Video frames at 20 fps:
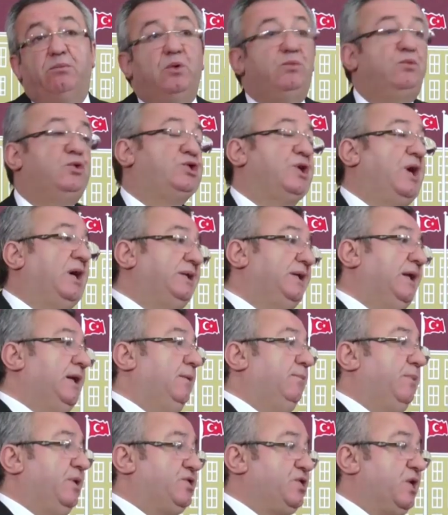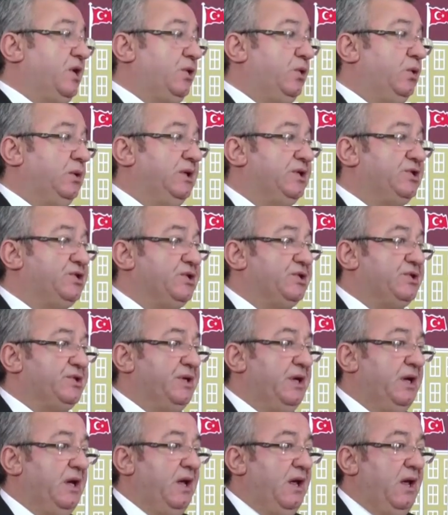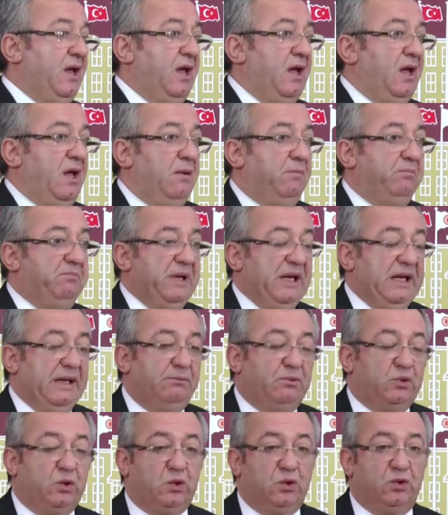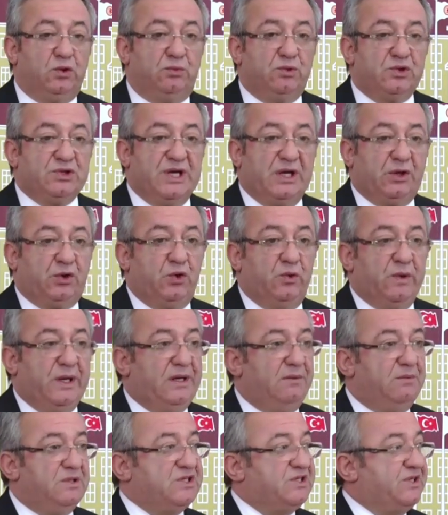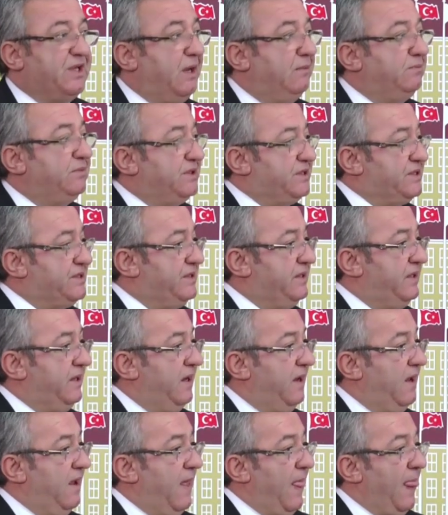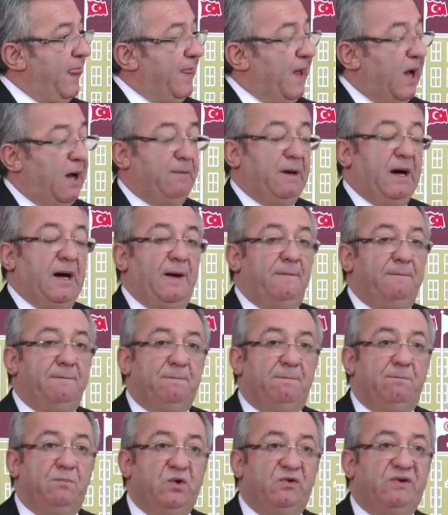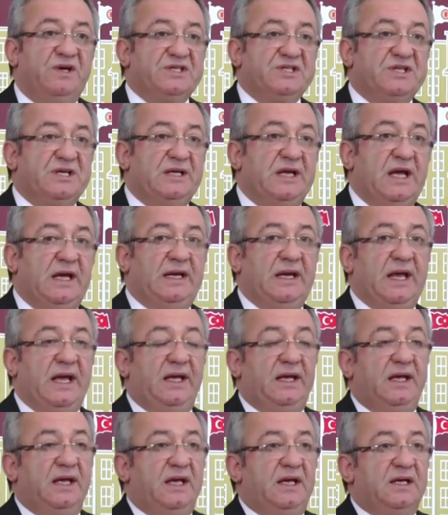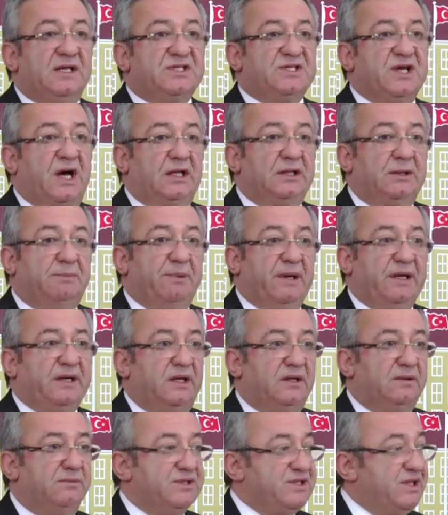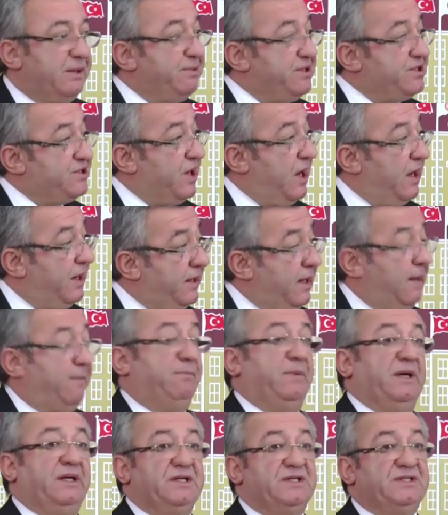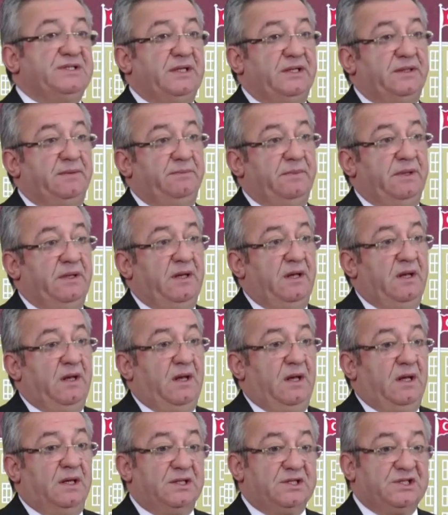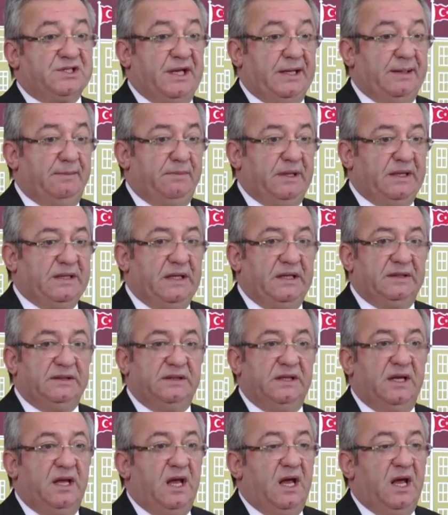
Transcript: bu mücadele başarıya ulaşır. Bilim kurulumuza güvenimiz tamdır. Ama bu vesileyle Sağlık Bakanımıza bir çağrı yapmak isterim. Sayın Bakan,